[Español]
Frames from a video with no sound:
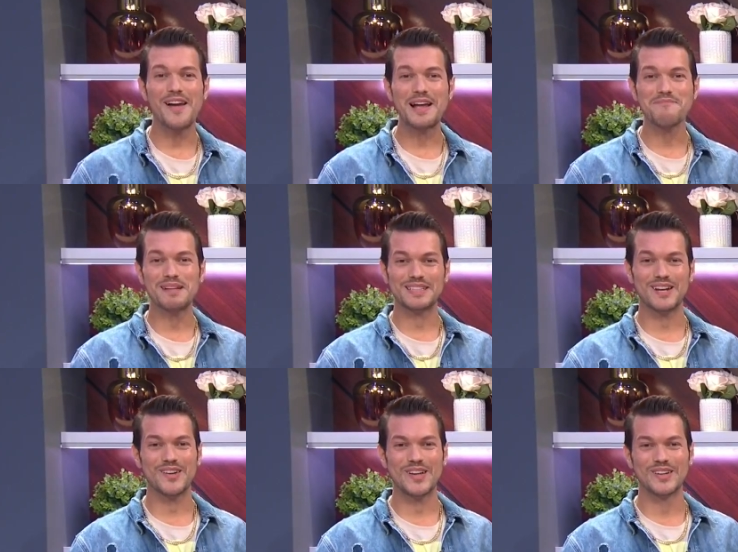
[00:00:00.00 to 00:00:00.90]
Ahora hay que
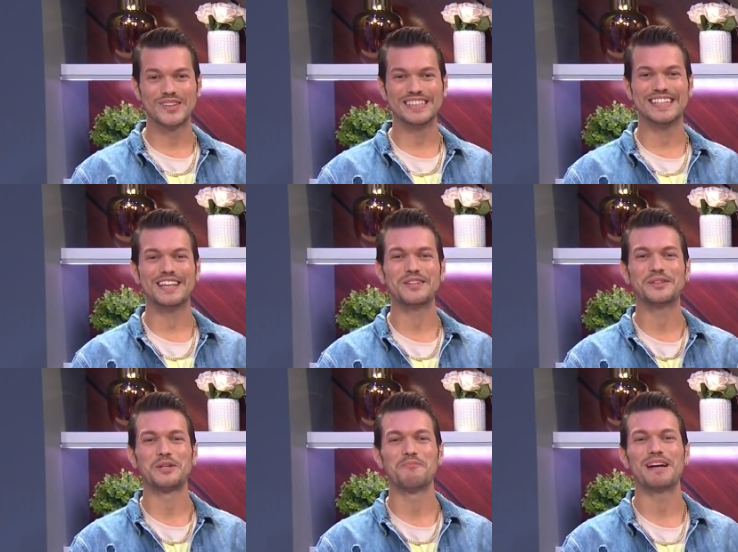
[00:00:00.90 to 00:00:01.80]
pasar con la
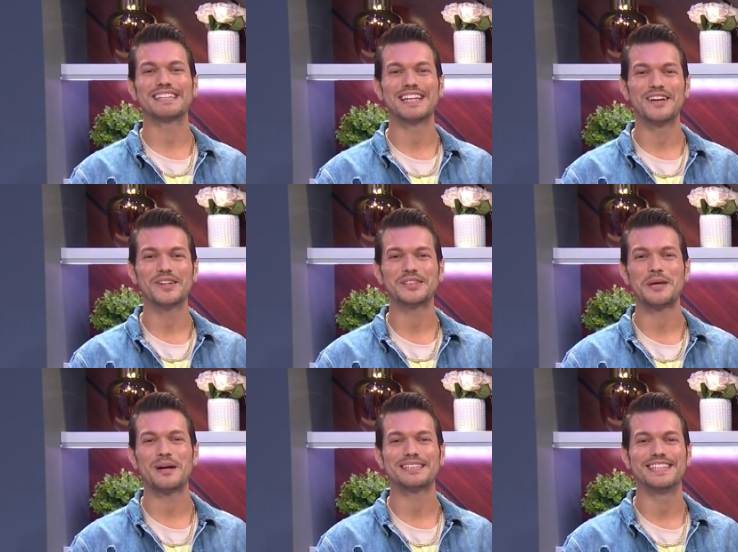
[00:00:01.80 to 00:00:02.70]
noticia de nuestro
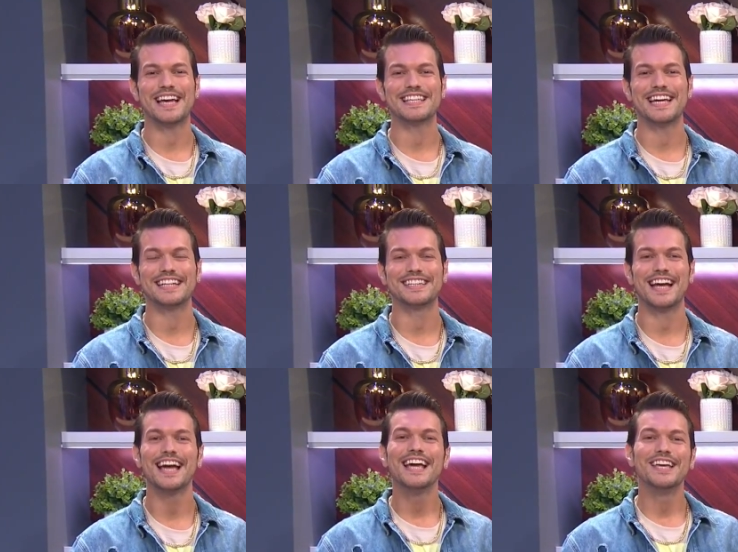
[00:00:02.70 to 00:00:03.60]
parcero Sebastián
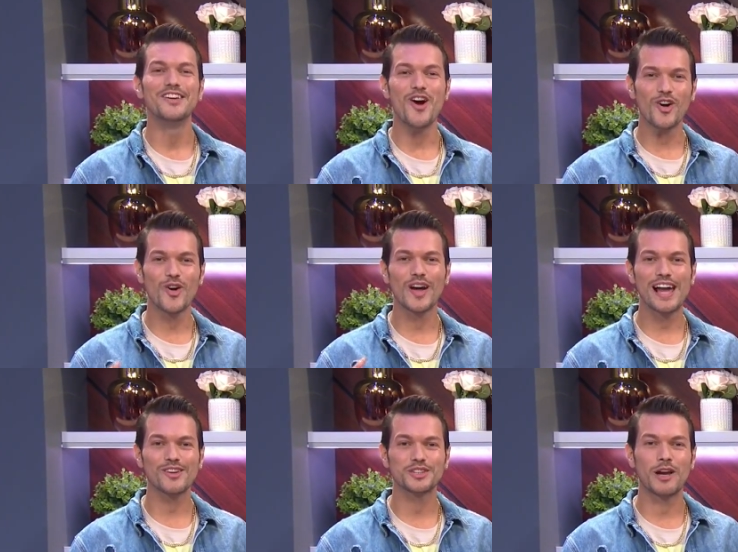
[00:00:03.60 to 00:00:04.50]
Yatra. Y
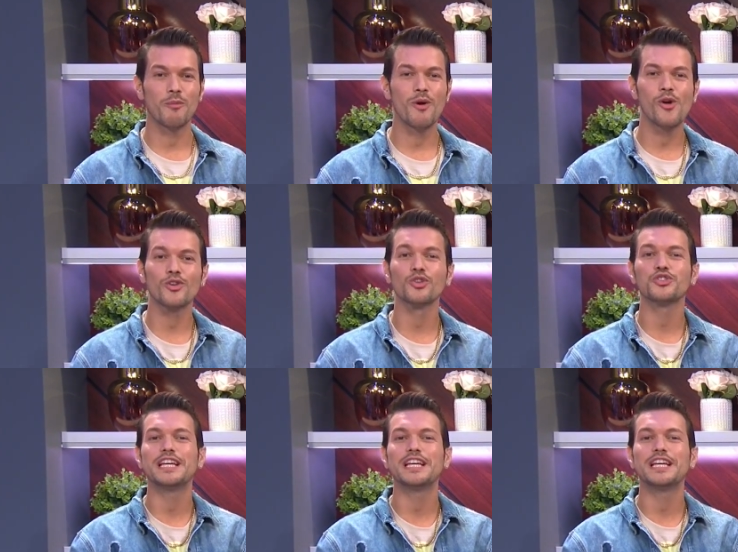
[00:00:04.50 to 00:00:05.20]
ojo, Carlos, que a lo mejor nos